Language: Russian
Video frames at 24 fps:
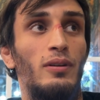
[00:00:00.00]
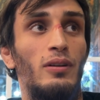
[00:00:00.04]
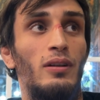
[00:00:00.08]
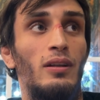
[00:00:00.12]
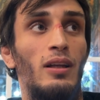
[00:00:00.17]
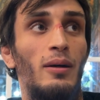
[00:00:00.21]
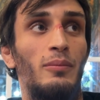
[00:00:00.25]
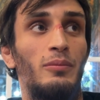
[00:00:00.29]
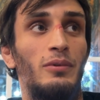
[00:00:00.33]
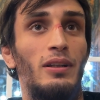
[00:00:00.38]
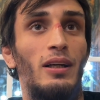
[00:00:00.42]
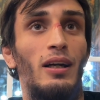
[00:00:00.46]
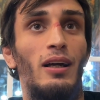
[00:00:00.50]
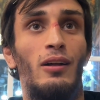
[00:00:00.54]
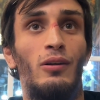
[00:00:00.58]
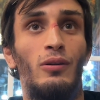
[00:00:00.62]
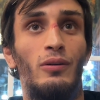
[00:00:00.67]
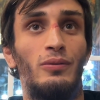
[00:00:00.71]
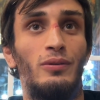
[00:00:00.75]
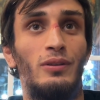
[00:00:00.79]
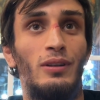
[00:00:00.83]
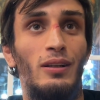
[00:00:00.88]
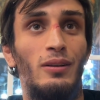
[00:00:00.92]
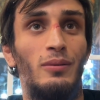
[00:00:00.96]
там, где
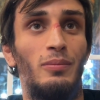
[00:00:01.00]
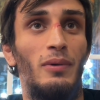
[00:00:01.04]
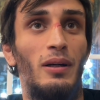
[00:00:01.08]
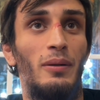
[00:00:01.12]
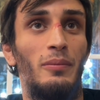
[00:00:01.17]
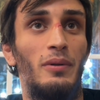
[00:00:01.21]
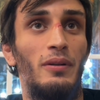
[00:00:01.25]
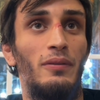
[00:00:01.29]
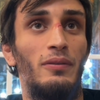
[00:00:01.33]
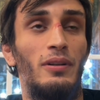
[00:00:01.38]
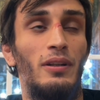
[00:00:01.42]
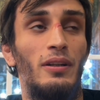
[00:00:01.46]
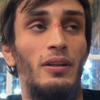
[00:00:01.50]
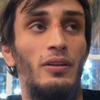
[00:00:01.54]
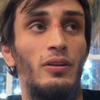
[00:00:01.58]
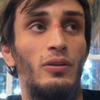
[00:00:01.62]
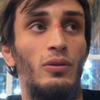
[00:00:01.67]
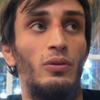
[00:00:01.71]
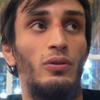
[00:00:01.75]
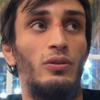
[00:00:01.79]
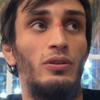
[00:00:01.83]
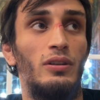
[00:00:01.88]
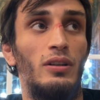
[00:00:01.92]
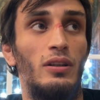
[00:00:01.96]
LFZ Мамиев
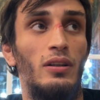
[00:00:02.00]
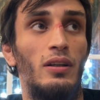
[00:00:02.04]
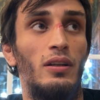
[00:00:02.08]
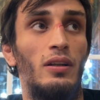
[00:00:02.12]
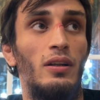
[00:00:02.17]
тренируется.